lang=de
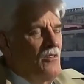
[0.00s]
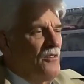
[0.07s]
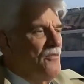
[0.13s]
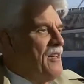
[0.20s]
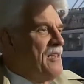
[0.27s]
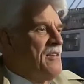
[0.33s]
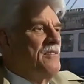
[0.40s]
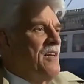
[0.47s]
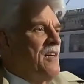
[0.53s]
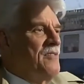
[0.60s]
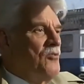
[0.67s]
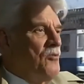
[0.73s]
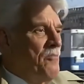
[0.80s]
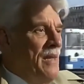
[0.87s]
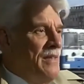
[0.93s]
Das fanden sie
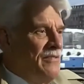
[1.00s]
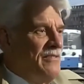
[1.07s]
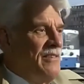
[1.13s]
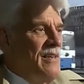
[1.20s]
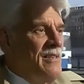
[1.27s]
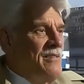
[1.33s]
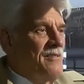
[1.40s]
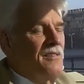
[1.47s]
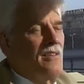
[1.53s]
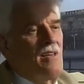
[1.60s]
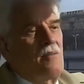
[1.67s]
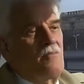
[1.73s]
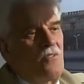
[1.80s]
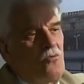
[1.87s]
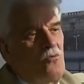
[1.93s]
also bestens.
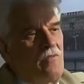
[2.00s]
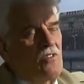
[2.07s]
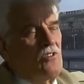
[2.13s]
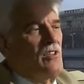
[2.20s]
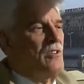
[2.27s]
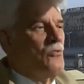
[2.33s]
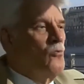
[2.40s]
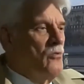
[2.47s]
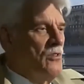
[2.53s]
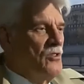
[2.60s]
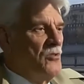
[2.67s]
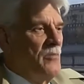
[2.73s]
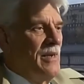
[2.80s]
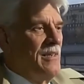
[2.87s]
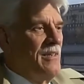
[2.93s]
Ja, haben sie unwahrscheinlich gut
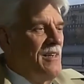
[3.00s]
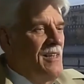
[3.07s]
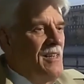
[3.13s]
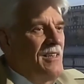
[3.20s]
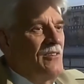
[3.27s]
geschmeckt.